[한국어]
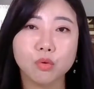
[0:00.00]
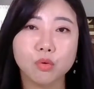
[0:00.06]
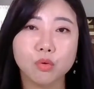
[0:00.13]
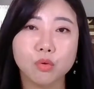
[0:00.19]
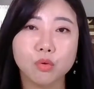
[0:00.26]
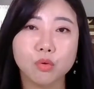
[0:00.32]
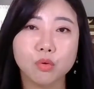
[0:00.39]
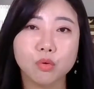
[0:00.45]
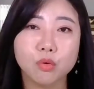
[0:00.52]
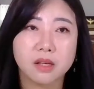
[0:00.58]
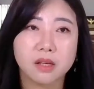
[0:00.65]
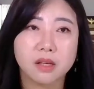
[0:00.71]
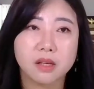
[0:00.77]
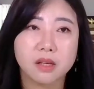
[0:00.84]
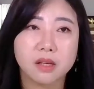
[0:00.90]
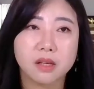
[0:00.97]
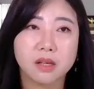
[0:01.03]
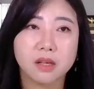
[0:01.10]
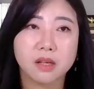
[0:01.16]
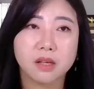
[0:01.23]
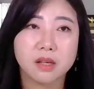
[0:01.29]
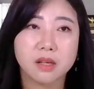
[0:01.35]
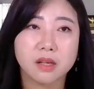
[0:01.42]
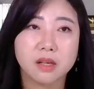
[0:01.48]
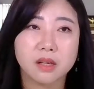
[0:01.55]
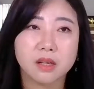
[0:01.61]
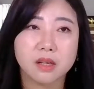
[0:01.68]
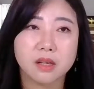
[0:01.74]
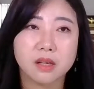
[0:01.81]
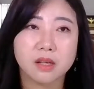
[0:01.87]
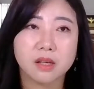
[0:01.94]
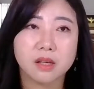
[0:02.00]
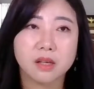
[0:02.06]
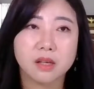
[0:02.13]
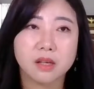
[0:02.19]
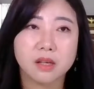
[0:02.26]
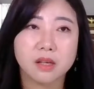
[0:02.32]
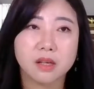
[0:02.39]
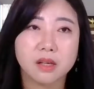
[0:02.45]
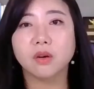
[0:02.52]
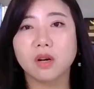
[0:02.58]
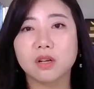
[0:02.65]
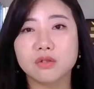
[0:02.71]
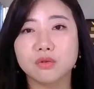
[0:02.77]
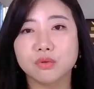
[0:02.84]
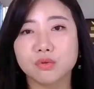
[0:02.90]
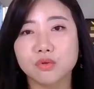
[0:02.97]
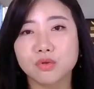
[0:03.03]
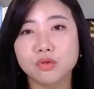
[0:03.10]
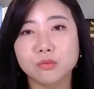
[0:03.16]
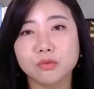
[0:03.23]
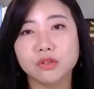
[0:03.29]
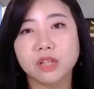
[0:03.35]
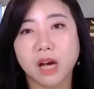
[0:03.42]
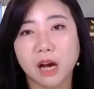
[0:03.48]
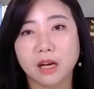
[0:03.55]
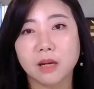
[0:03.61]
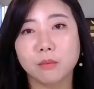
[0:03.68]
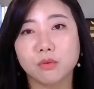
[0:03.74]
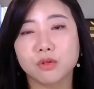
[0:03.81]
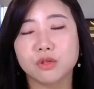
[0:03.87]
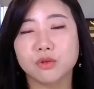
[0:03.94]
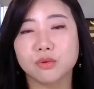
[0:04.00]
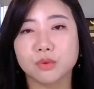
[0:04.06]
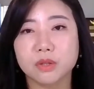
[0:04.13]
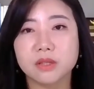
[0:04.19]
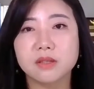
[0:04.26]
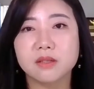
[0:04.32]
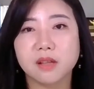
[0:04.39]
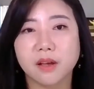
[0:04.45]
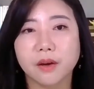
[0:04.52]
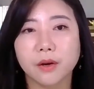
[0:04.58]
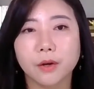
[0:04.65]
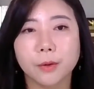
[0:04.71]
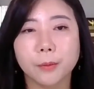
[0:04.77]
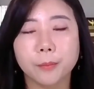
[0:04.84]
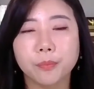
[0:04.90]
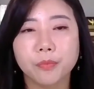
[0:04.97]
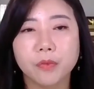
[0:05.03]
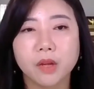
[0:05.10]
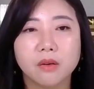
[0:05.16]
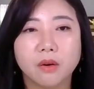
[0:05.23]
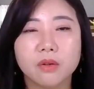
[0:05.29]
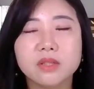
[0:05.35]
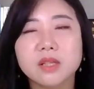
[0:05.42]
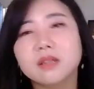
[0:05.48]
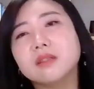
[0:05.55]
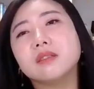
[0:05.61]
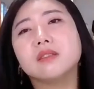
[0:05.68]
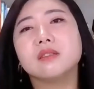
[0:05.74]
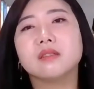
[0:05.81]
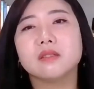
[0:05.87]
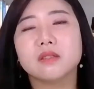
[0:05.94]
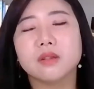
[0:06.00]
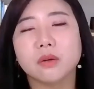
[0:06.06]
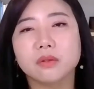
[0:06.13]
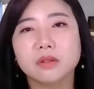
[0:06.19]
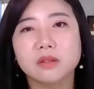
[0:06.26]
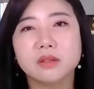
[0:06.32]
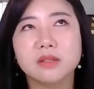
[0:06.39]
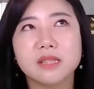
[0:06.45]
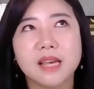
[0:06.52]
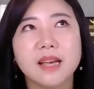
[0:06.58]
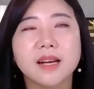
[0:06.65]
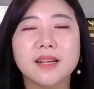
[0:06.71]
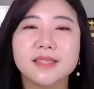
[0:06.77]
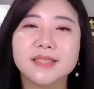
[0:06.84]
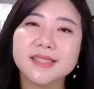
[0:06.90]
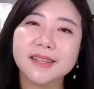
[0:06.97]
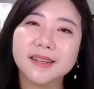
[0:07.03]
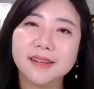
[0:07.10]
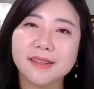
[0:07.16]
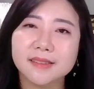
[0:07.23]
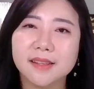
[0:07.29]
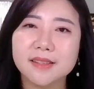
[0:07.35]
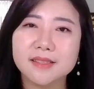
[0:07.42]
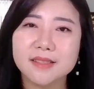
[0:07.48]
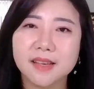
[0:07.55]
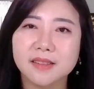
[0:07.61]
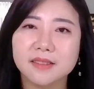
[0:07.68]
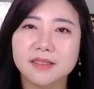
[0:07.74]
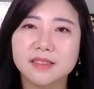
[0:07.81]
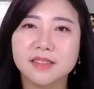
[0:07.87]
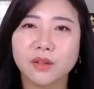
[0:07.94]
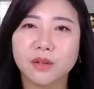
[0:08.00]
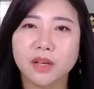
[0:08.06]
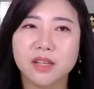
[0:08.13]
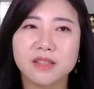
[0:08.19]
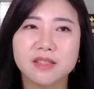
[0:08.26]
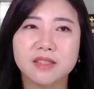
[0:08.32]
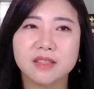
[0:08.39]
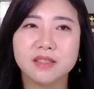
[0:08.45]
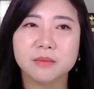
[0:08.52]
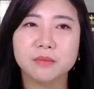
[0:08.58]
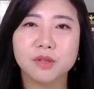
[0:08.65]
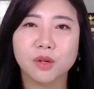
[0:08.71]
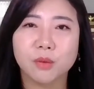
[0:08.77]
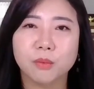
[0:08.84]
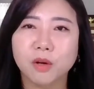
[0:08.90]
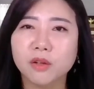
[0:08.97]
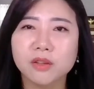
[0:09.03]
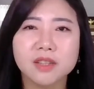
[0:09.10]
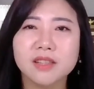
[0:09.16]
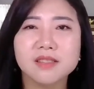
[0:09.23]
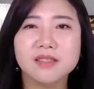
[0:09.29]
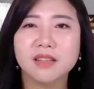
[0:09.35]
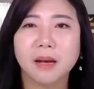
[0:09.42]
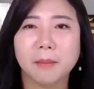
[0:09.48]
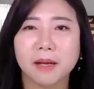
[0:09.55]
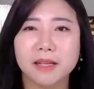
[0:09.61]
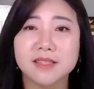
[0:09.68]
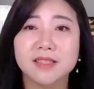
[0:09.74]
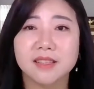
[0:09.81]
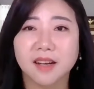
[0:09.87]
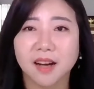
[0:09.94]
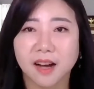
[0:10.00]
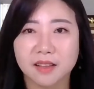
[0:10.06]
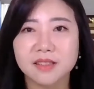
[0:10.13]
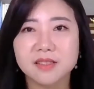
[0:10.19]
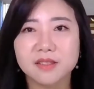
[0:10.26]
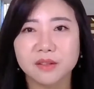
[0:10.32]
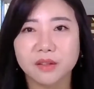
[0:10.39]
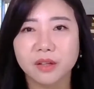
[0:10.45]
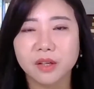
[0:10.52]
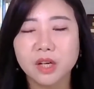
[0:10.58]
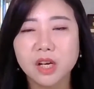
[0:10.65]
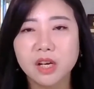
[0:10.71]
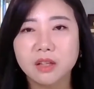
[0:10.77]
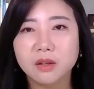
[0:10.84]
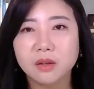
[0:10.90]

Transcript: 거기에 이제 세미나 영상들이 올라가 있으니까 그거 가지고도 충분히 알아보실 수 있으세요. 어, 쨌든 저는 제가 시작할 당시에는 그렇게 지금처럼 컨텐츠가 많지가 않았어요.